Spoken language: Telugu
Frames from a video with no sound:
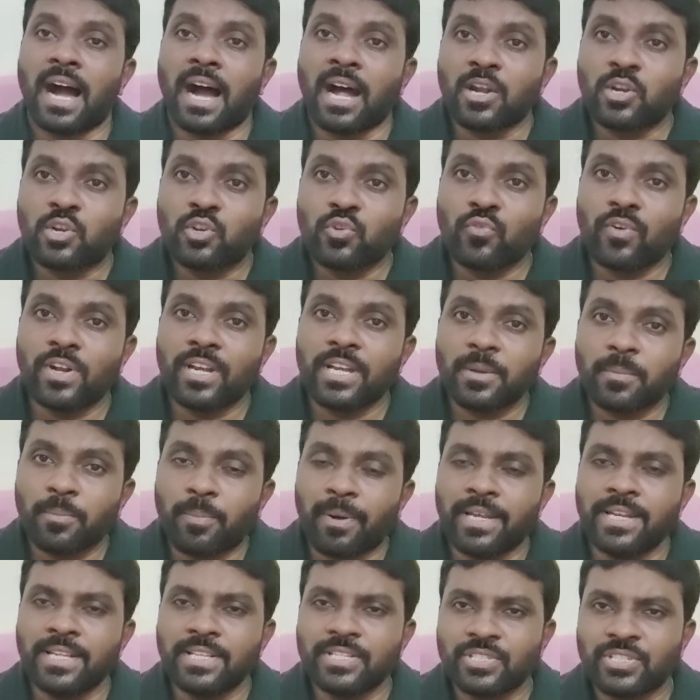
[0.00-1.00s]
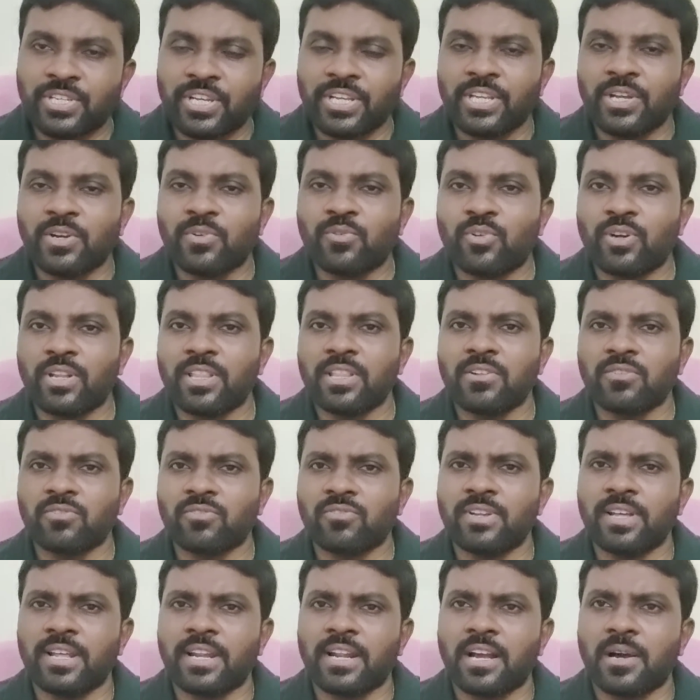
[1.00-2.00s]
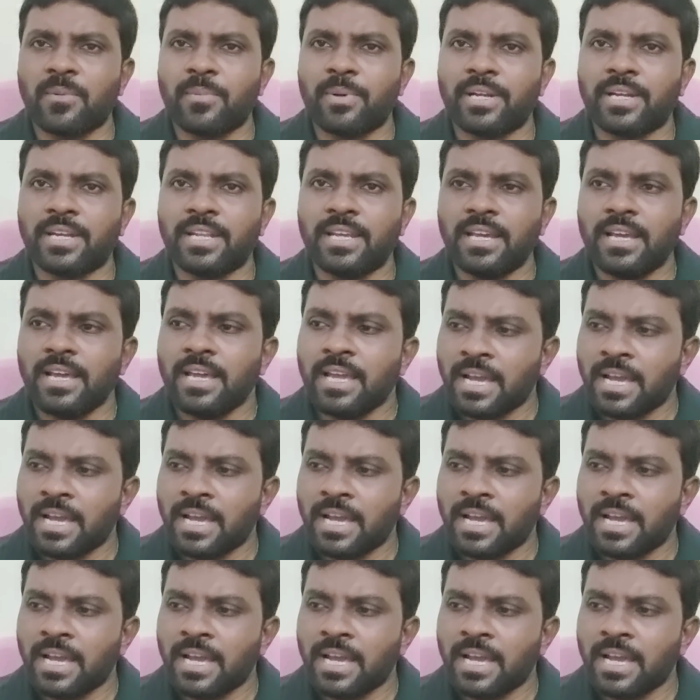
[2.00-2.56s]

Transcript: అటువంటి పని చేయకూడదు అనుకున్నారు కాబట్టి